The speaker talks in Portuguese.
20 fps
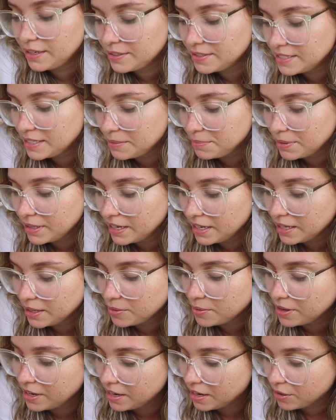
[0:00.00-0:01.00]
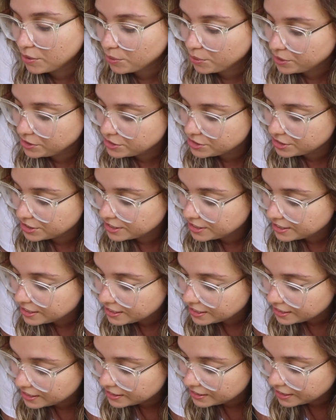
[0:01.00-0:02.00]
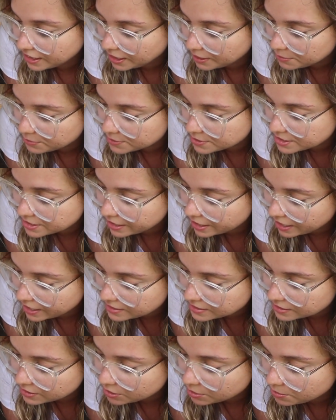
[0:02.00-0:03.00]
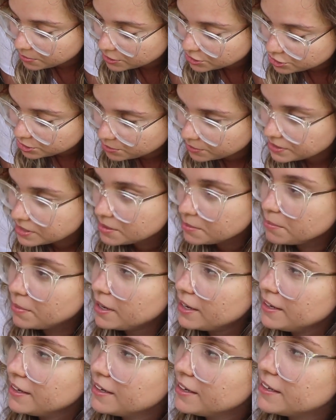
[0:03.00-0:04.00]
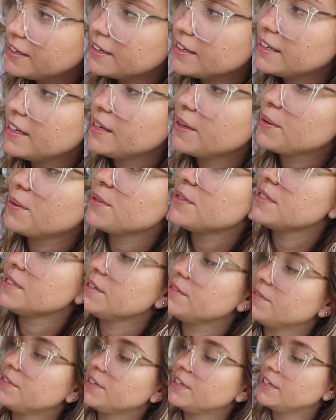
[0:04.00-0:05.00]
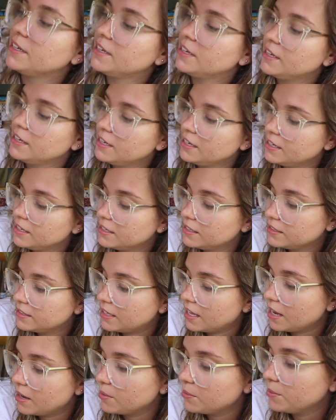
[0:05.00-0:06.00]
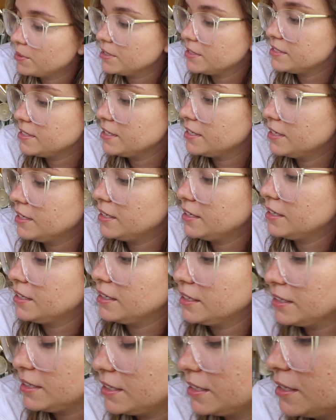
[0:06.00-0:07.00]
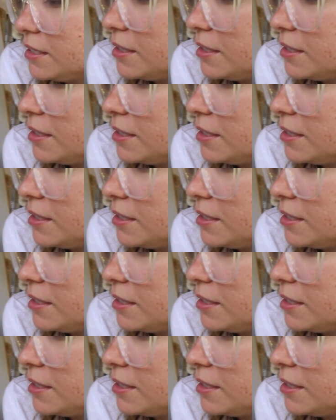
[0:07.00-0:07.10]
Eu sempre ligo ele à noite. E temos essa tomadinha USB que inclusive tá com esse